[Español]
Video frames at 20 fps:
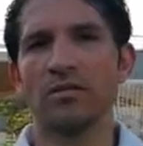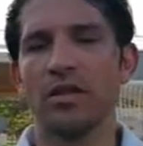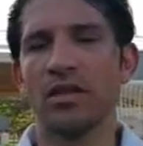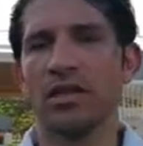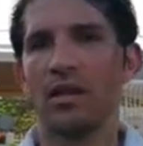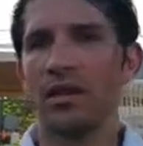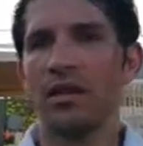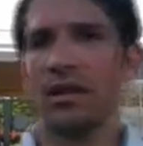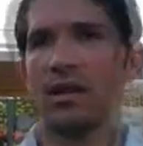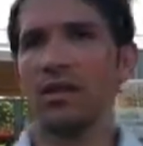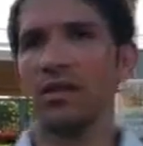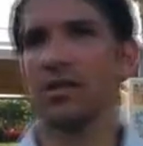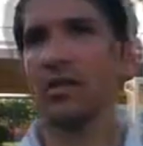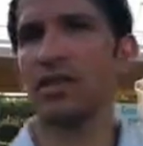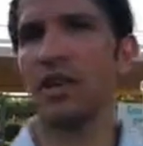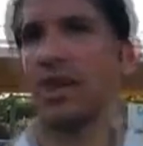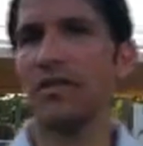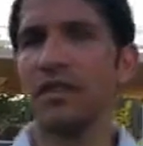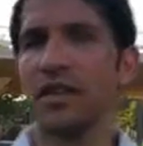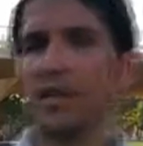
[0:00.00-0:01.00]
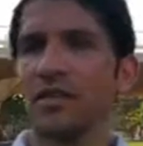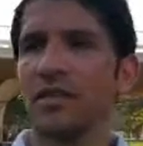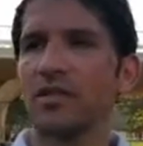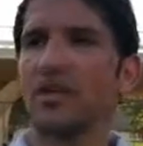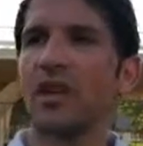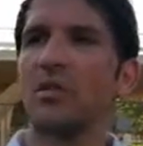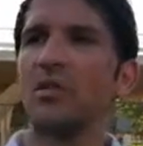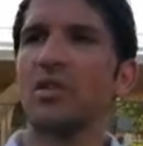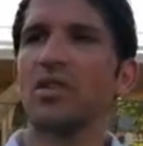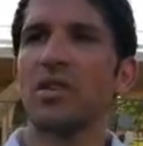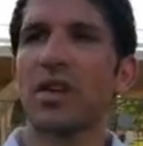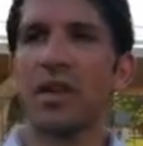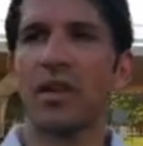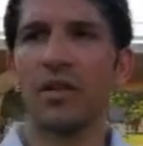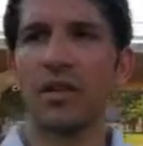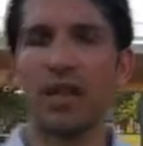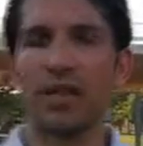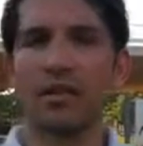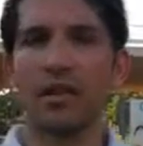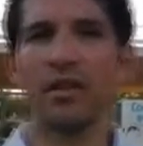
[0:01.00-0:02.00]
Eh, ellos estaban frescos, estaban presionando,
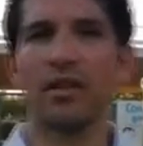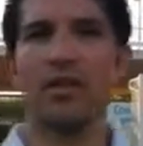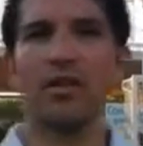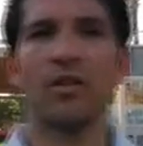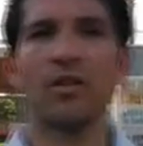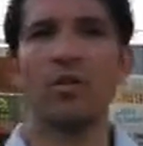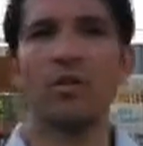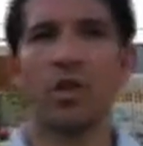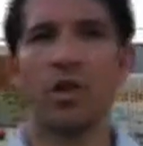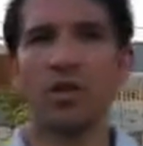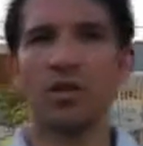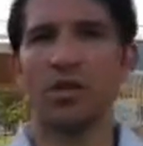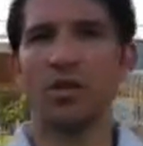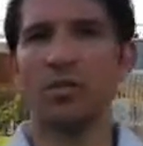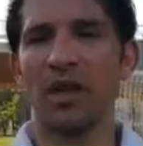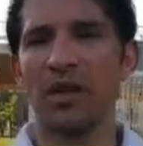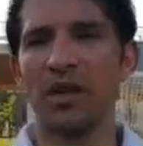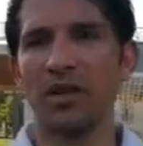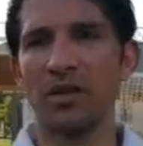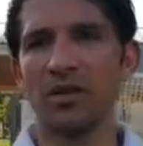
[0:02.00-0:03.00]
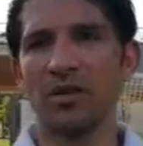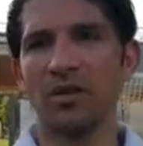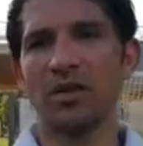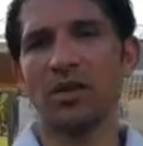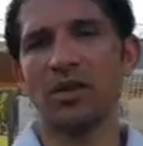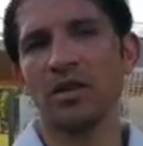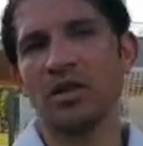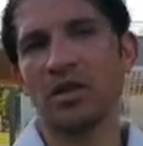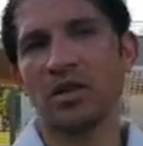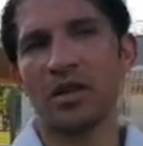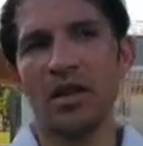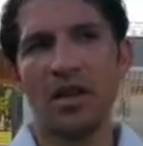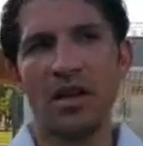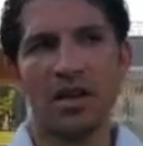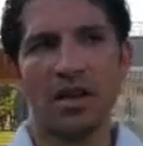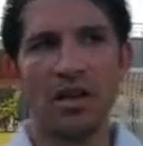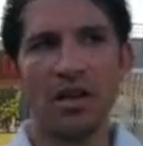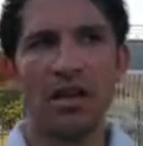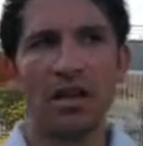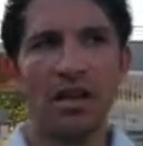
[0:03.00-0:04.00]
ya te digo, un poquito en medio
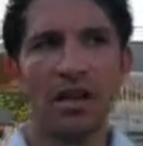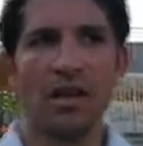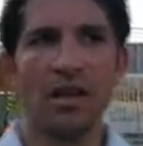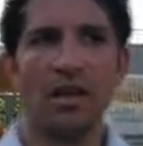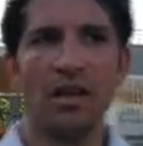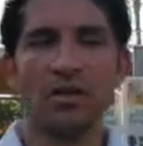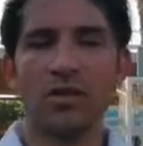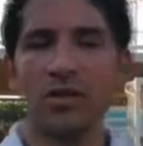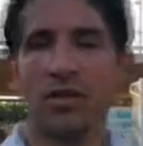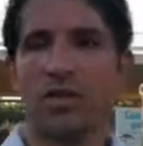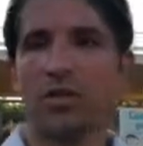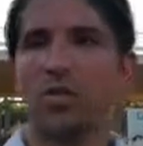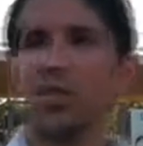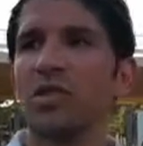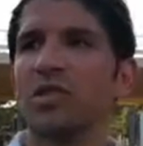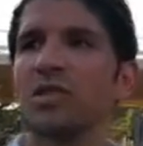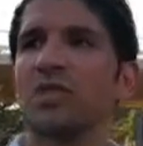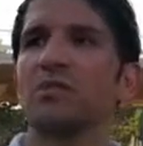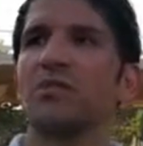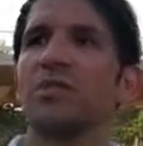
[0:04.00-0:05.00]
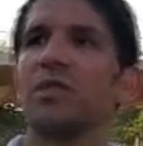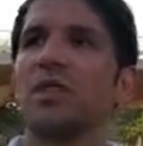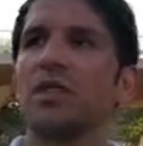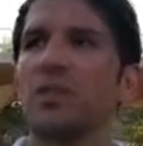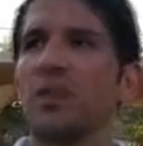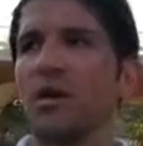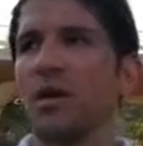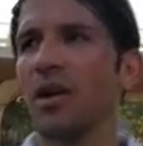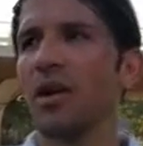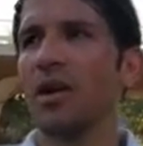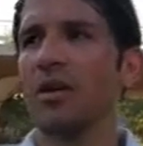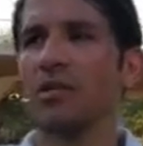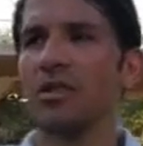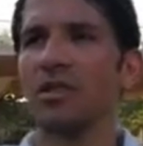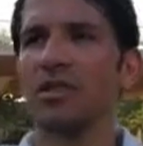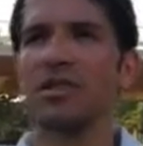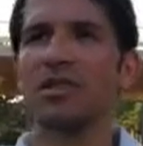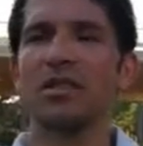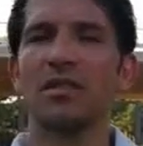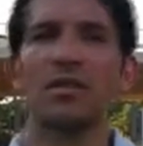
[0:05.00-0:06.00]
y nosotros pues eh, yo creo que
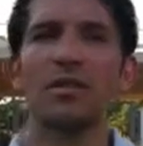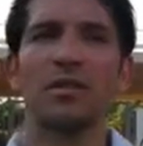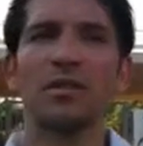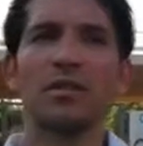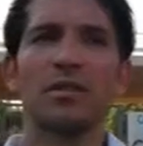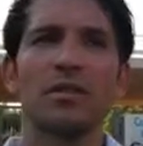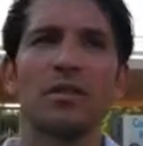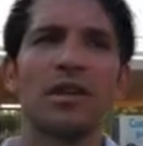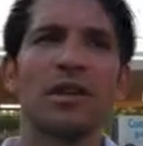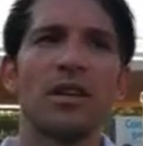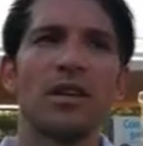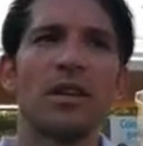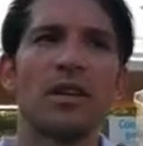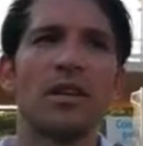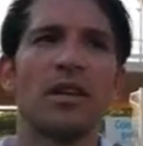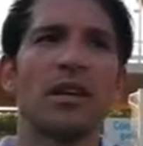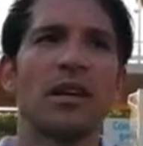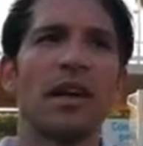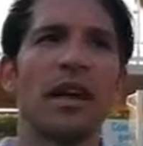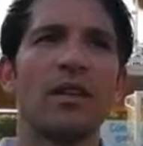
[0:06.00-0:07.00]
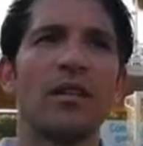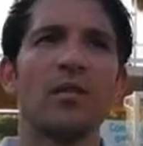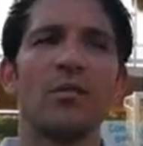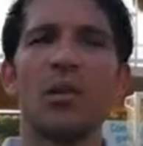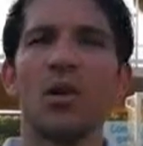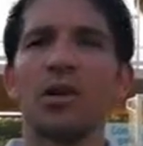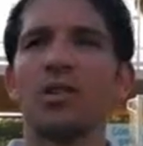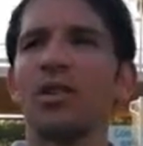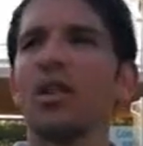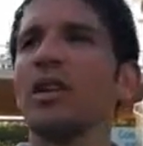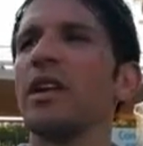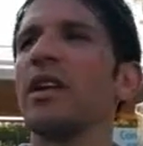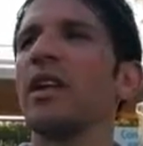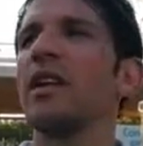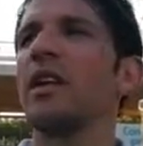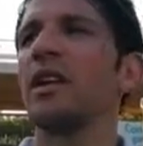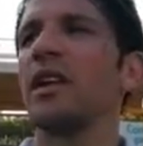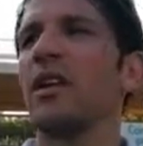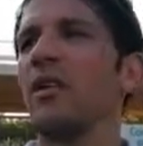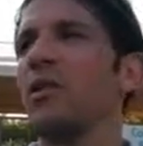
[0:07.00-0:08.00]
hemos, eh, caído un poquito en el,
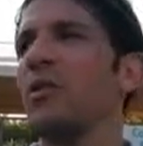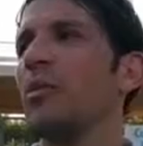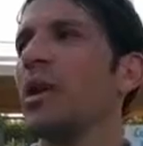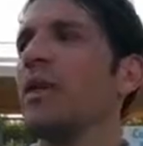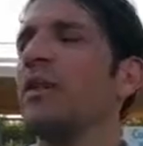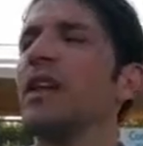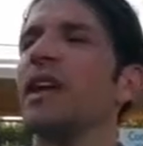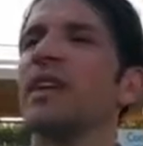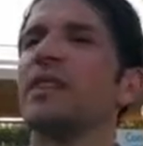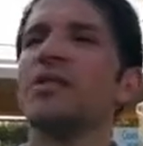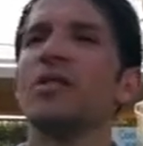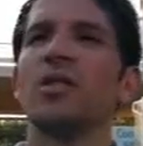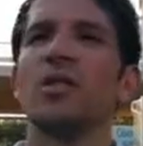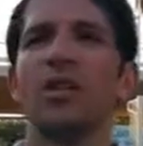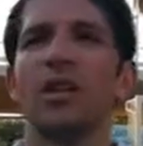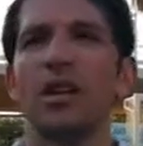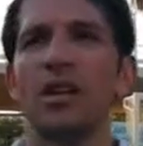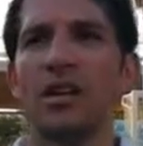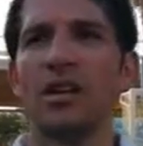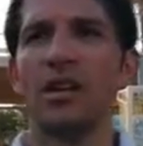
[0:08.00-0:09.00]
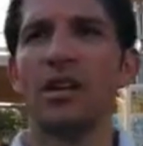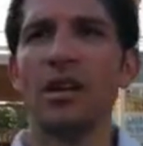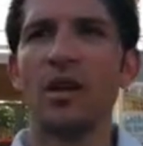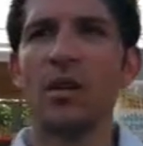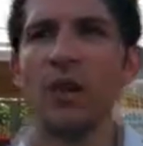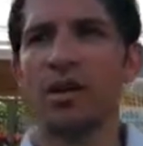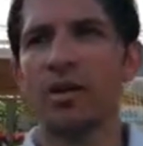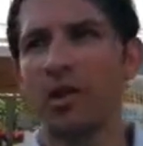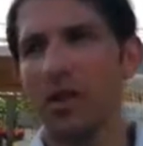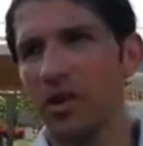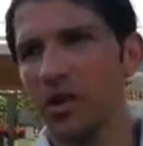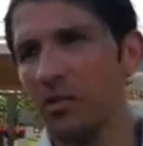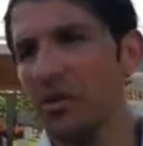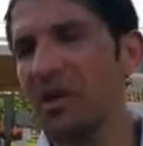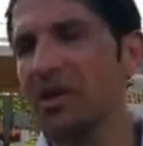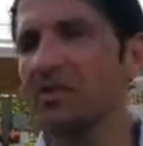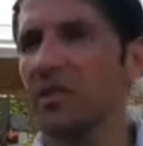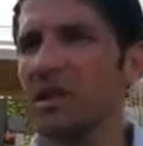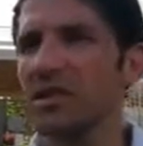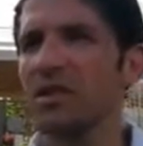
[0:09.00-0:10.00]
golpeo directo y cuando yo
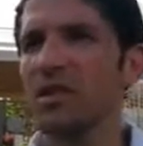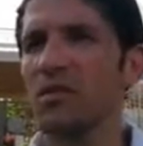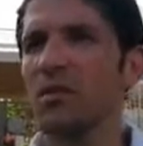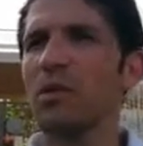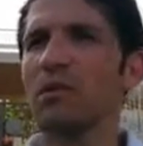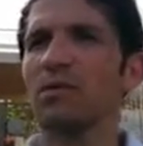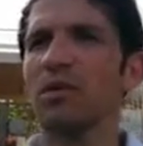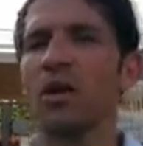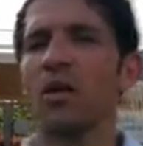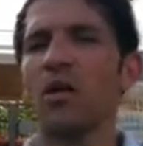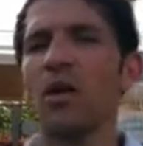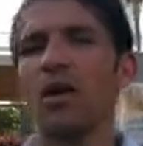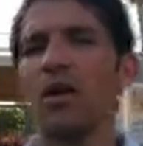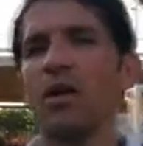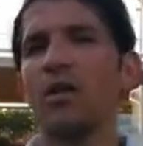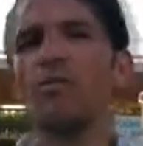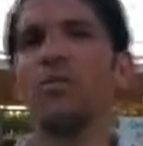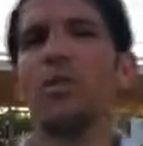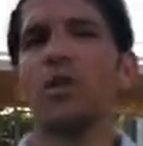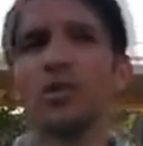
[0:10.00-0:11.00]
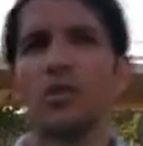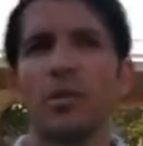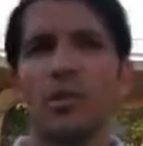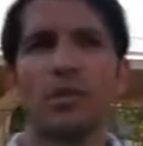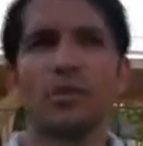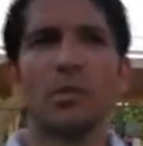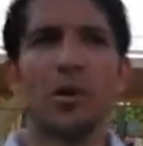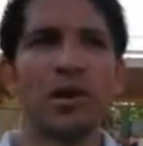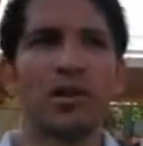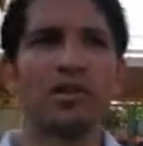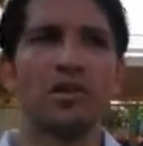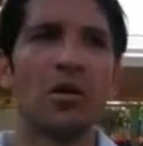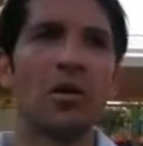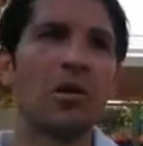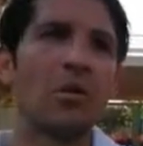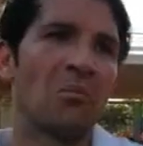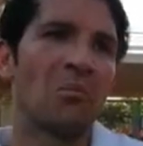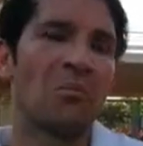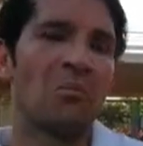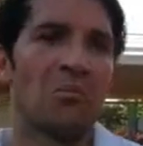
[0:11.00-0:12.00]
pienso que podemos haber jugado un poquito más por dentro.
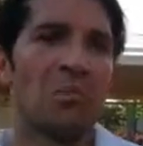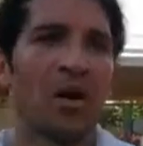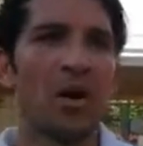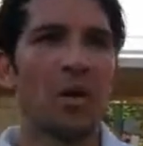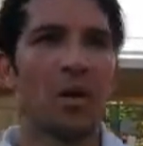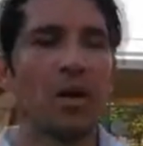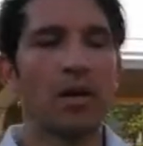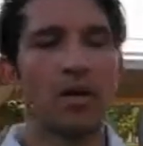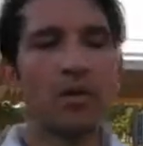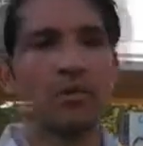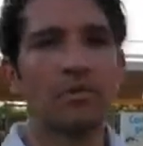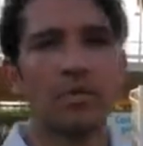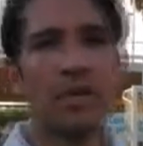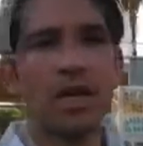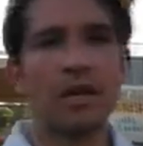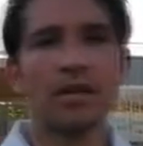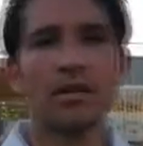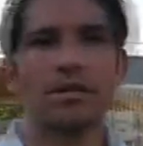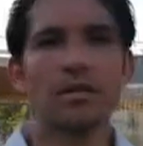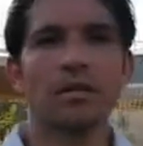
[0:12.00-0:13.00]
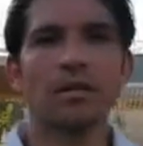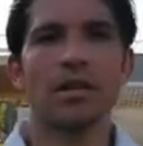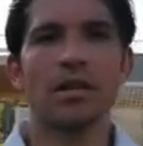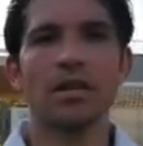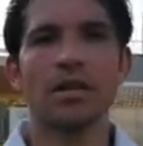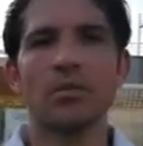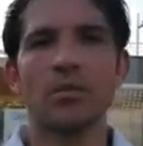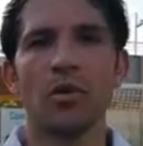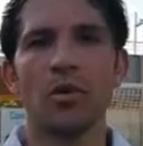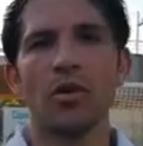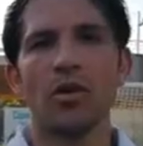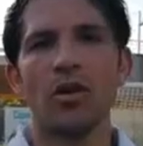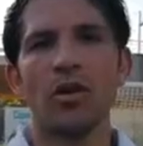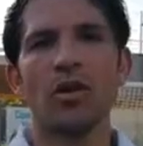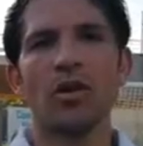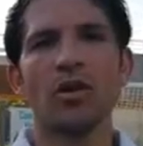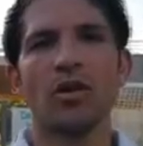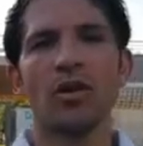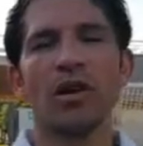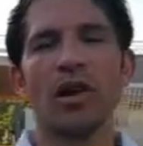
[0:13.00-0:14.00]
Pero bueno, bien, yo creo que
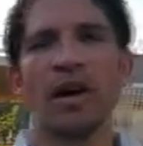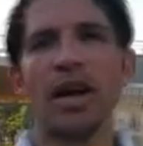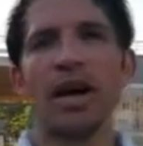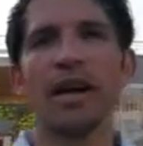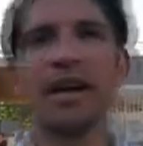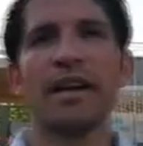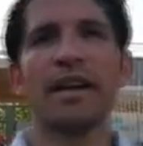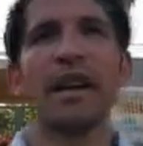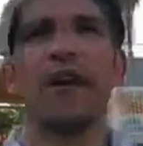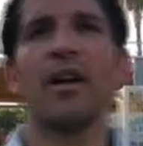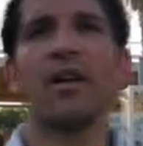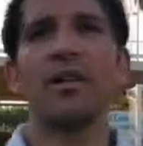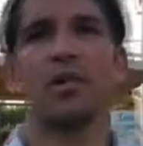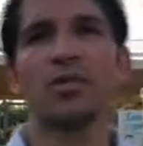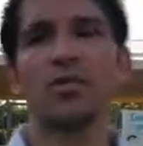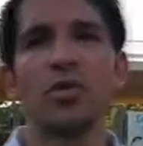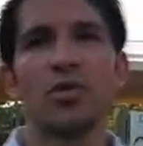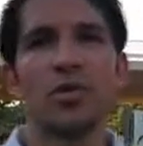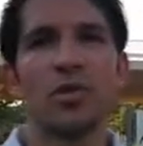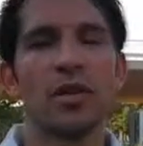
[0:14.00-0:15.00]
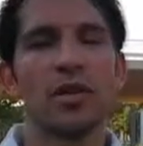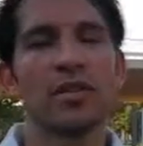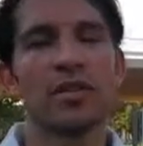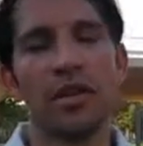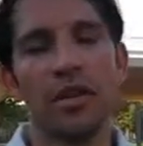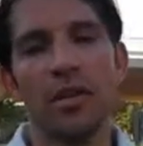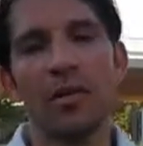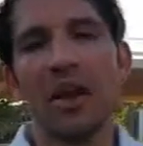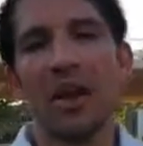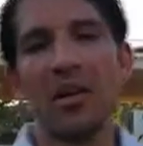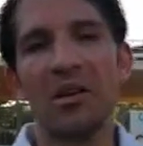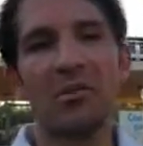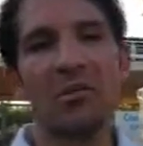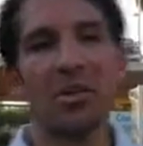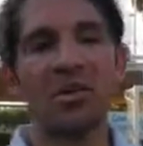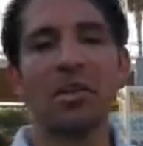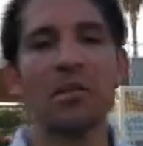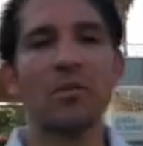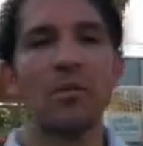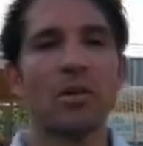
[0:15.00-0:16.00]
tampoco han generado ellos mucho. Han tenido el balón,
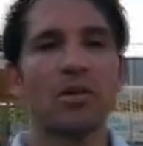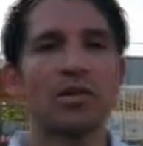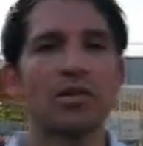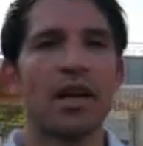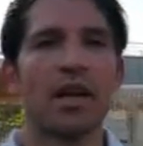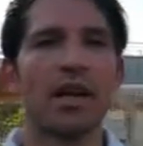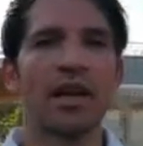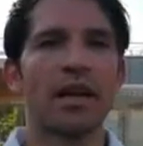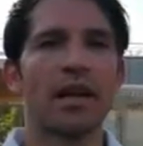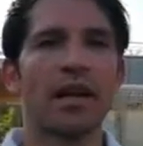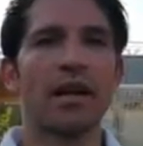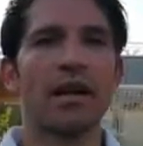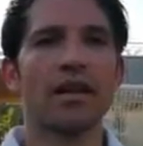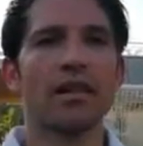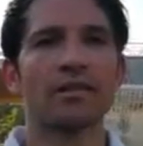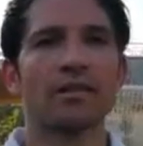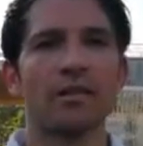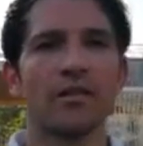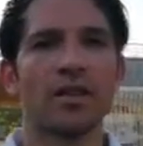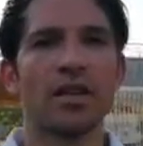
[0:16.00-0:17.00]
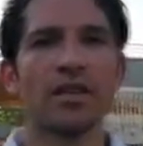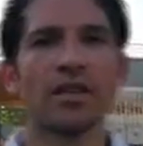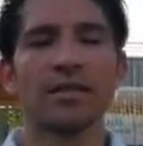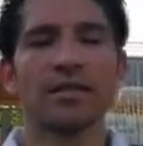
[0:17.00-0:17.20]
pero tampoco nos han generado grandes cosas.